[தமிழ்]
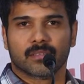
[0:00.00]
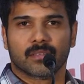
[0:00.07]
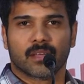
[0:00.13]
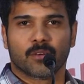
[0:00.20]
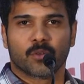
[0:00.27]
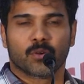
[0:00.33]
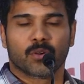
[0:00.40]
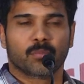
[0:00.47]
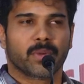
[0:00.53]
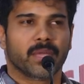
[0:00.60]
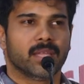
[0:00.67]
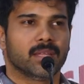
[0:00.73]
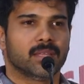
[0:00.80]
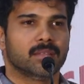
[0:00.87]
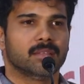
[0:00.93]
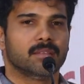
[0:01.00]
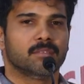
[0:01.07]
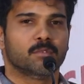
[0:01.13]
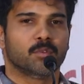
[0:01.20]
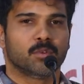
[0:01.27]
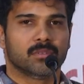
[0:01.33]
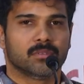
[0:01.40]
அவரோட பையனை
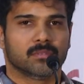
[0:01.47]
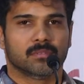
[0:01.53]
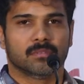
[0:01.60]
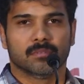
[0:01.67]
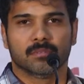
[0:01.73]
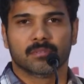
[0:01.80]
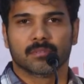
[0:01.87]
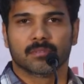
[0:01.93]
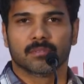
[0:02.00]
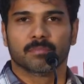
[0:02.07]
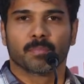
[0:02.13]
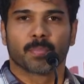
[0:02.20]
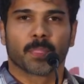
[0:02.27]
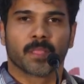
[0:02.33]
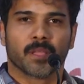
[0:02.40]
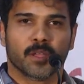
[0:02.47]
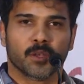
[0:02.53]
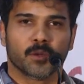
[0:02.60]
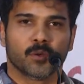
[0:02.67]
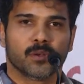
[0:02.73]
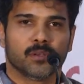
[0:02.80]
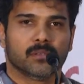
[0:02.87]
ஒரு
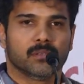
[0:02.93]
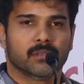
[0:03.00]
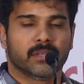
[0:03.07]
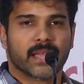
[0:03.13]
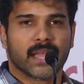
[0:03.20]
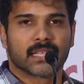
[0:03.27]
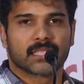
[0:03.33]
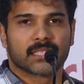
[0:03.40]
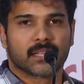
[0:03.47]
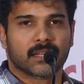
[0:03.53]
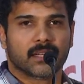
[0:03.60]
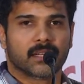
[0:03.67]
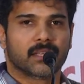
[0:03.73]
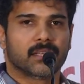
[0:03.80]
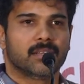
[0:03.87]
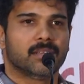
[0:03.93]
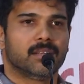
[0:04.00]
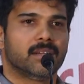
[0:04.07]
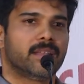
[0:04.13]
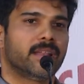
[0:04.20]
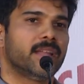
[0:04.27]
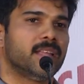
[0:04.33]
இன்னொரு கேங்ஸ்டர்கிட்ட
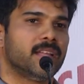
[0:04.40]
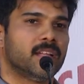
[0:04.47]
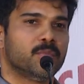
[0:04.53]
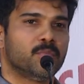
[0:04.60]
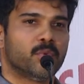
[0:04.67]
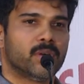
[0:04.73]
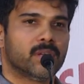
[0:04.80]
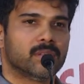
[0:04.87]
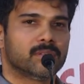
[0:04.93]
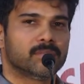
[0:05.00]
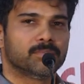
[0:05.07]
ட்ரைனிங் அனுப்புவார்